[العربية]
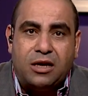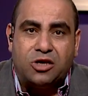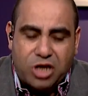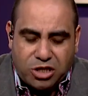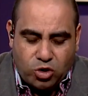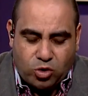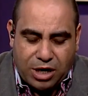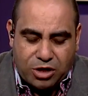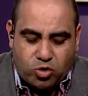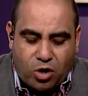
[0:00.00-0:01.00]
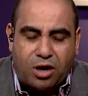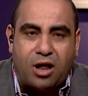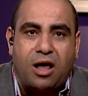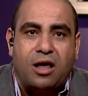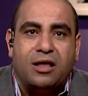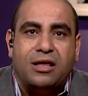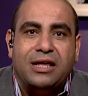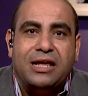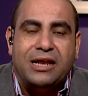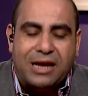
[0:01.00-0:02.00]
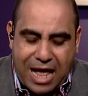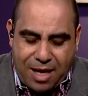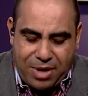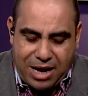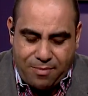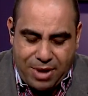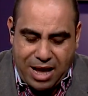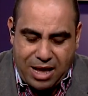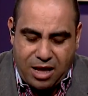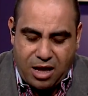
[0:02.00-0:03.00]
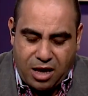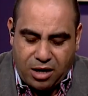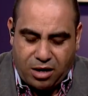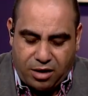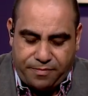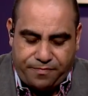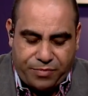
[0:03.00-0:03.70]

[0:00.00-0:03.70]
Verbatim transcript: لشخص يكرسها الله للعمل مع الله